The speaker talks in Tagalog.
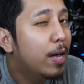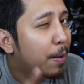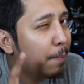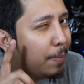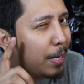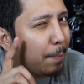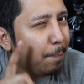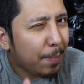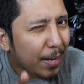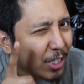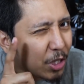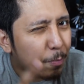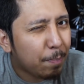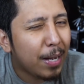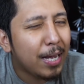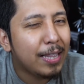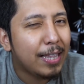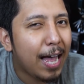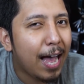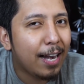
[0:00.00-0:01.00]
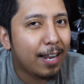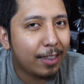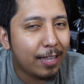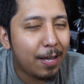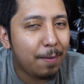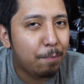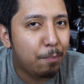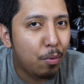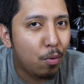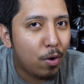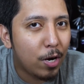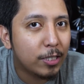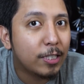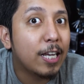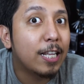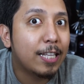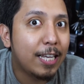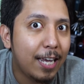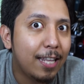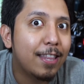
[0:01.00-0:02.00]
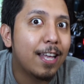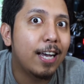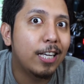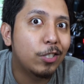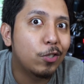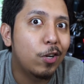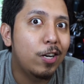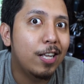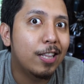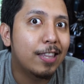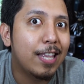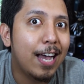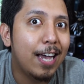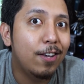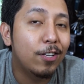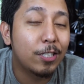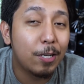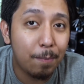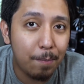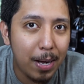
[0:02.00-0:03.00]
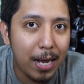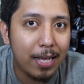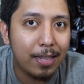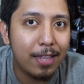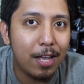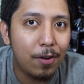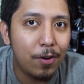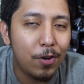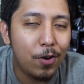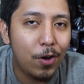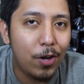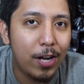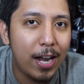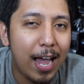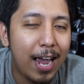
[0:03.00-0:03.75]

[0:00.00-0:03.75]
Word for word: May patch pang darating bukas at kita-kits ulit tayo sa breakdown nun.